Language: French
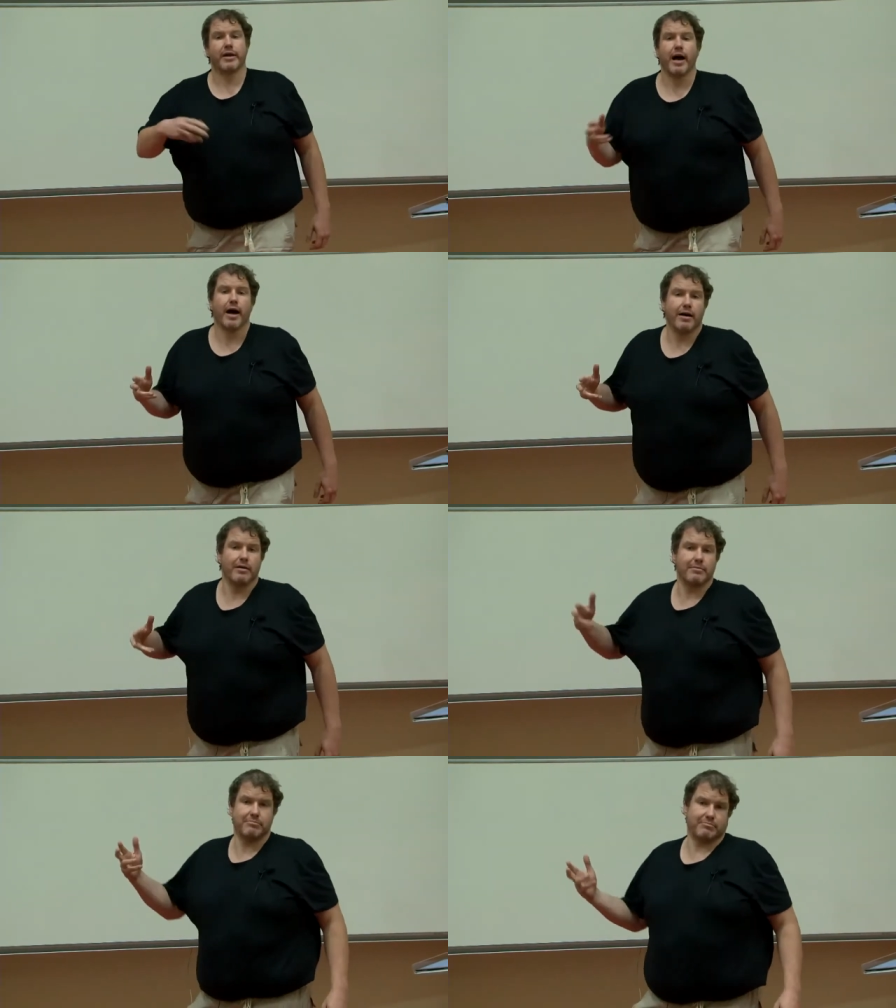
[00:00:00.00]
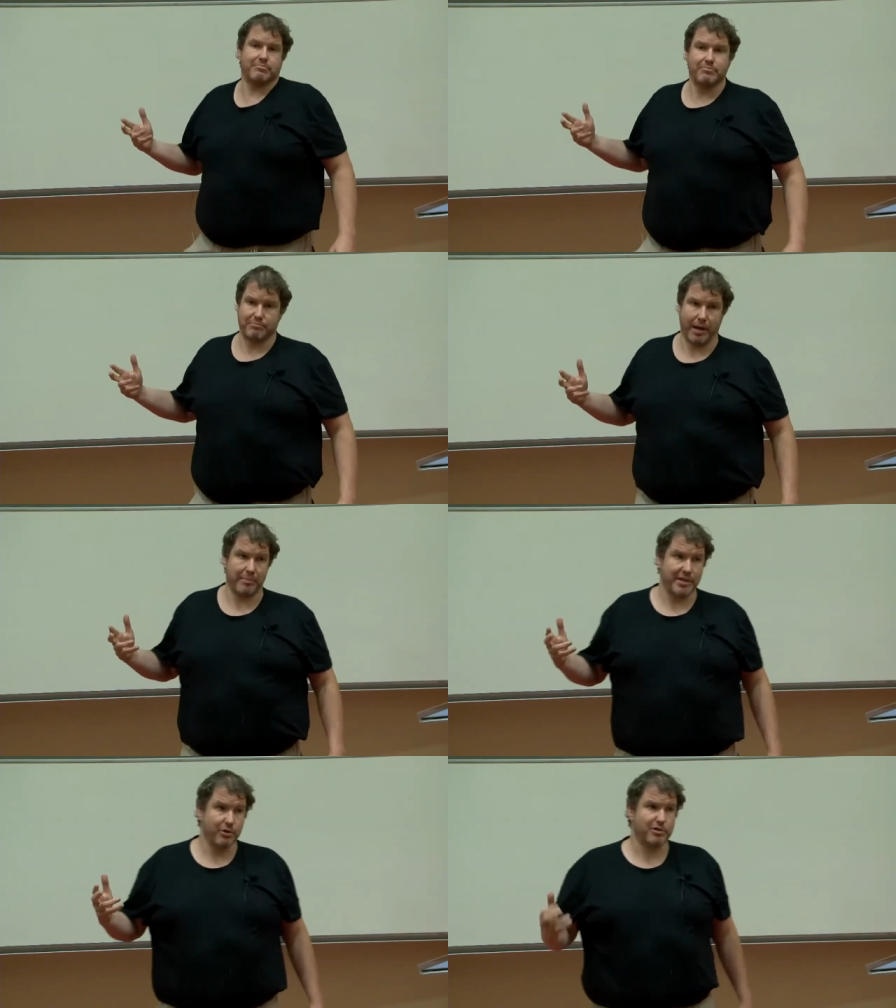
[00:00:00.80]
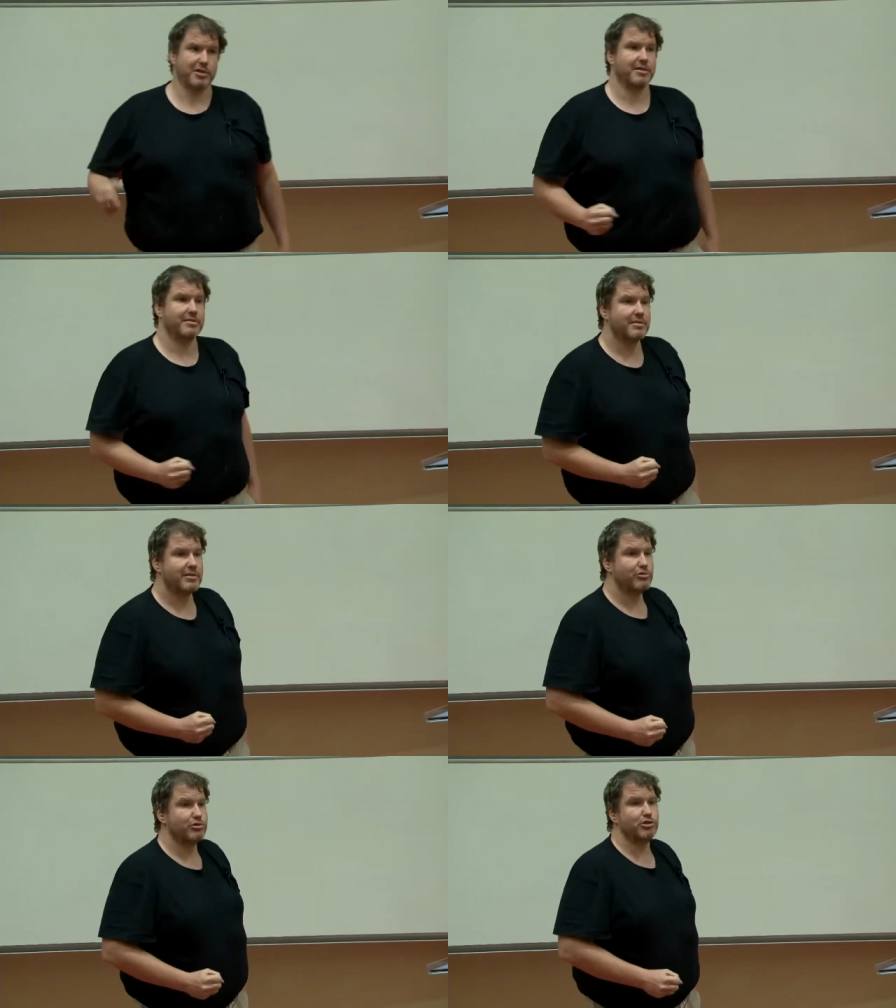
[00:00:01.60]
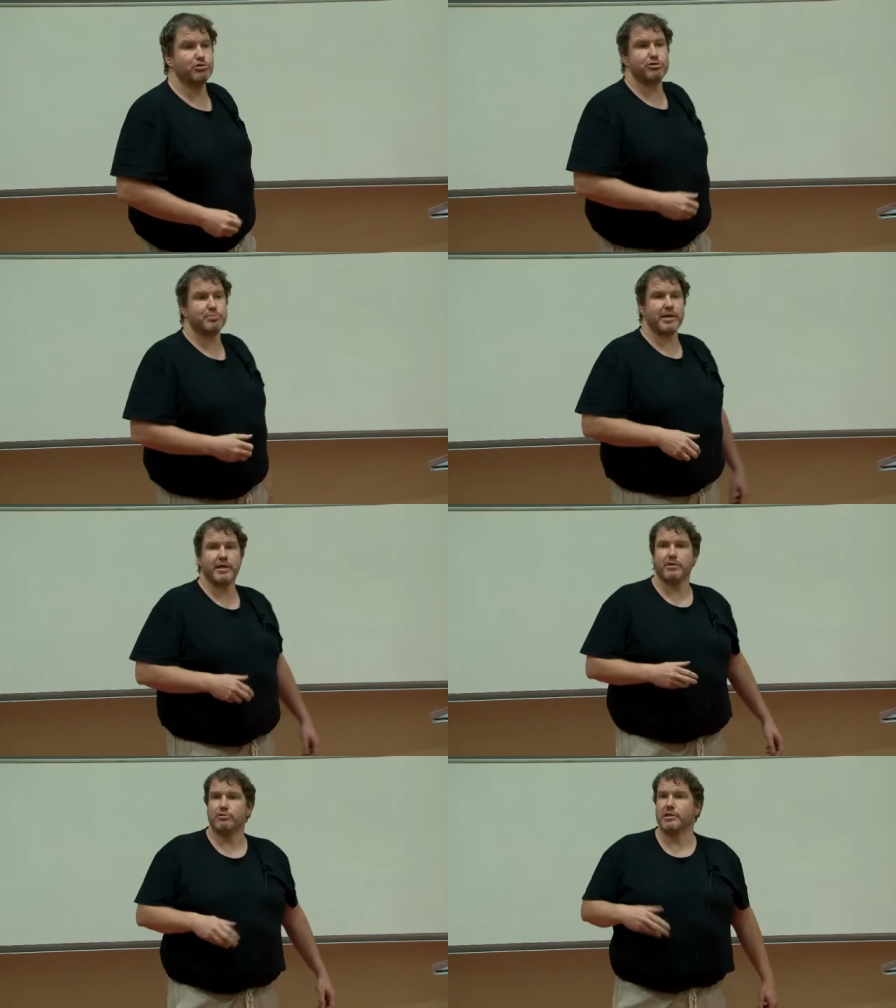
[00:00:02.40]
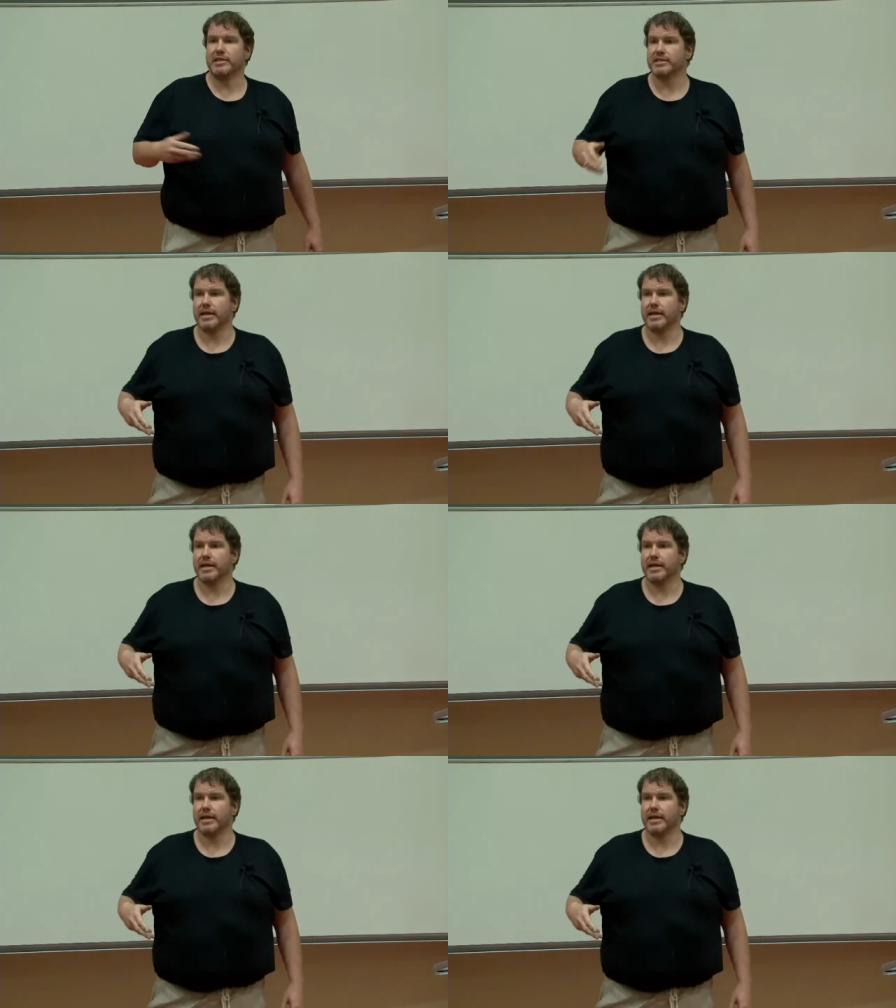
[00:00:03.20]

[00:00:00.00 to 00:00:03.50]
cas parmi d'autres. J'ai juste pris une liste